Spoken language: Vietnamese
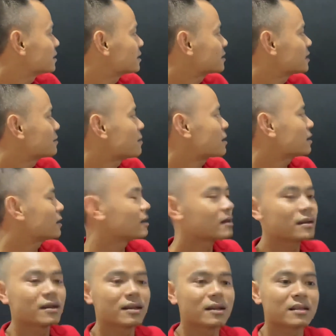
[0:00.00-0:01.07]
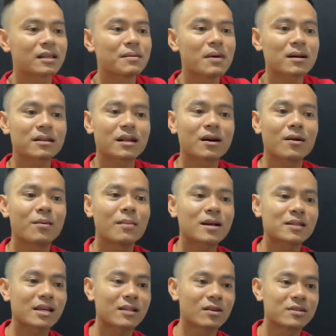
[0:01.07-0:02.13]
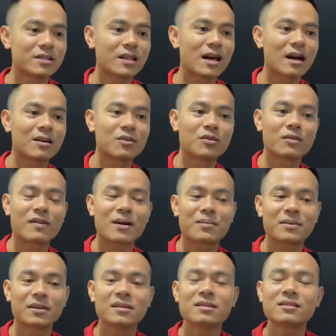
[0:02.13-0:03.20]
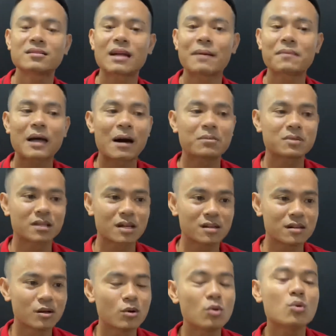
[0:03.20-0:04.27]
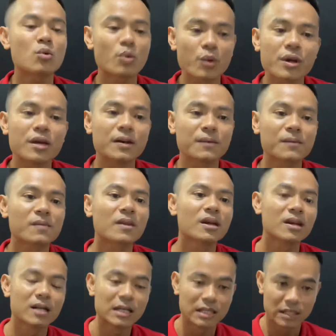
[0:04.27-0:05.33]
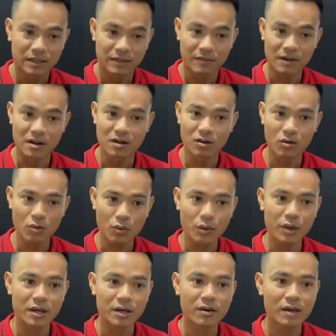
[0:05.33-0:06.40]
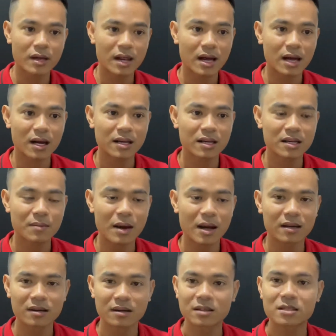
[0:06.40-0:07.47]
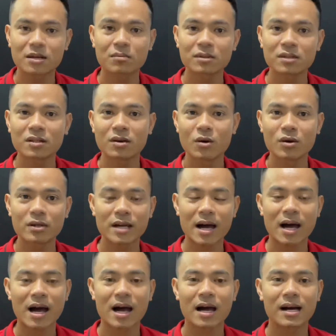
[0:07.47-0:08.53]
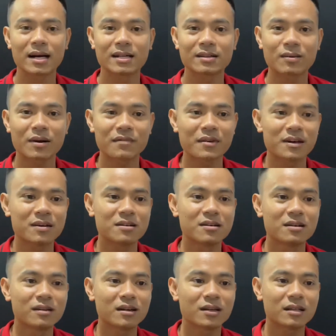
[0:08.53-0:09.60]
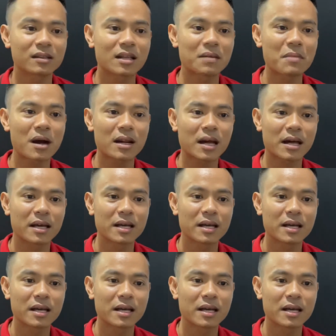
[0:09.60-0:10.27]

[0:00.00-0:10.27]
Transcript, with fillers: tây bắc này tây bắc theo bát trạch đó chính là đối với bạn nữ 88 chính là hướng ngũ quỷ và hướng ngũ quỷ có nghĩa là khi các bạn ở trong những ngôi nhà quay về hướng uh, tây bắc này